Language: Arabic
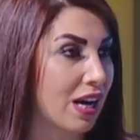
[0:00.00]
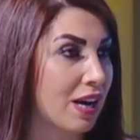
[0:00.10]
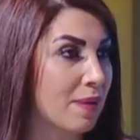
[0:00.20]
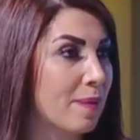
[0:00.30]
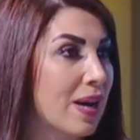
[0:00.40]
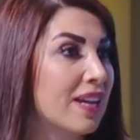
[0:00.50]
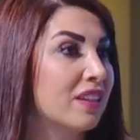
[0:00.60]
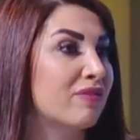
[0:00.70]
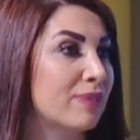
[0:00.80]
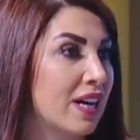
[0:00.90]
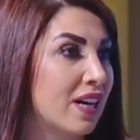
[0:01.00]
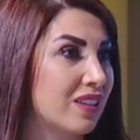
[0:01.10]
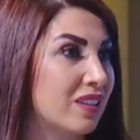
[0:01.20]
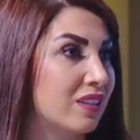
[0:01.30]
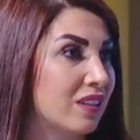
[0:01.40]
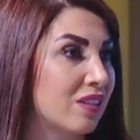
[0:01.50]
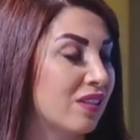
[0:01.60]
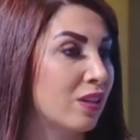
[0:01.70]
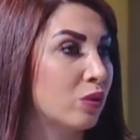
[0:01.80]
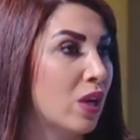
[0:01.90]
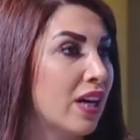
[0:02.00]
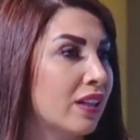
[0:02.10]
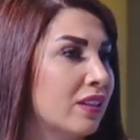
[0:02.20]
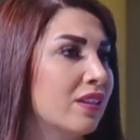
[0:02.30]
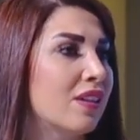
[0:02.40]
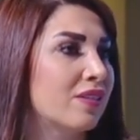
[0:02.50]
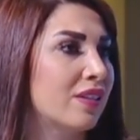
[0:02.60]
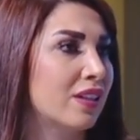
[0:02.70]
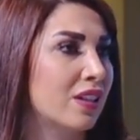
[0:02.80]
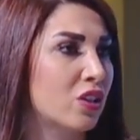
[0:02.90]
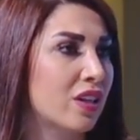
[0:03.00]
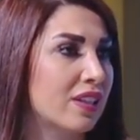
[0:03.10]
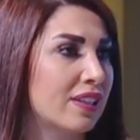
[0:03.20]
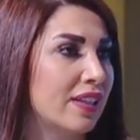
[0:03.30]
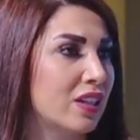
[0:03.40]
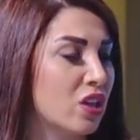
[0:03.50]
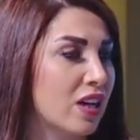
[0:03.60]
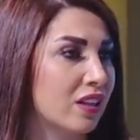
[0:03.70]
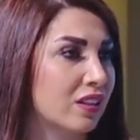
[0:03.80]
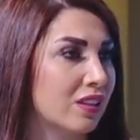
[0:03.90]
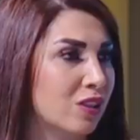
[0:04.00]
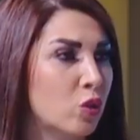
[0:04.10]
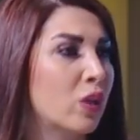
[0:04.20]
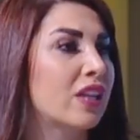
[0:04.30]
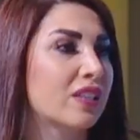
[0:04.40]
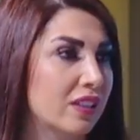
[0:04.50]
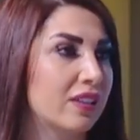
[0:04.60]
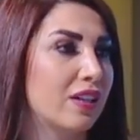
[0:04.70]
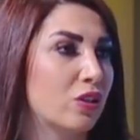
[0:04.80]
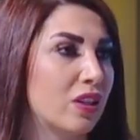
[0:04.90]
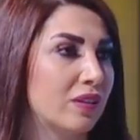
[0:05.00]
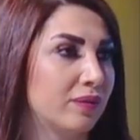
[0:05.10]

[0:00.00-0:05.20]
ما الهدف من هذه الدراسات وآخر دراسة أشارت لإيش آخر دراسة شو كانت نتائجها؟